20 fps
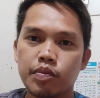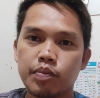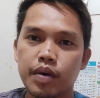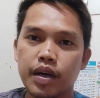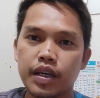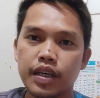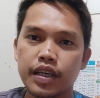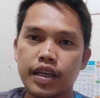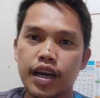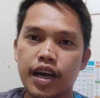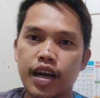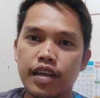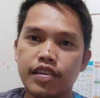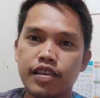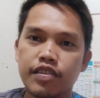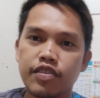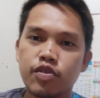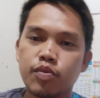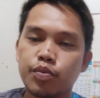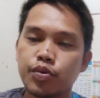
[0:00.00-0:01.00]
pag
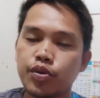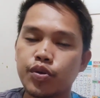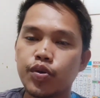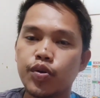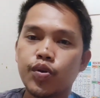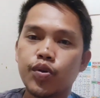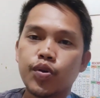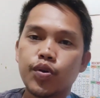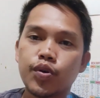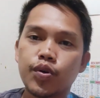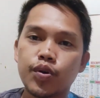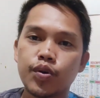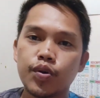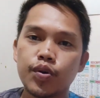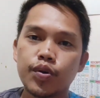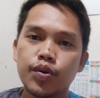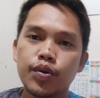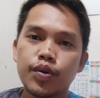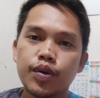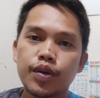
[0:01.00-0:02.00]
i-adjust nyo po
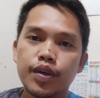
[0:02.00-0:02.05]
yung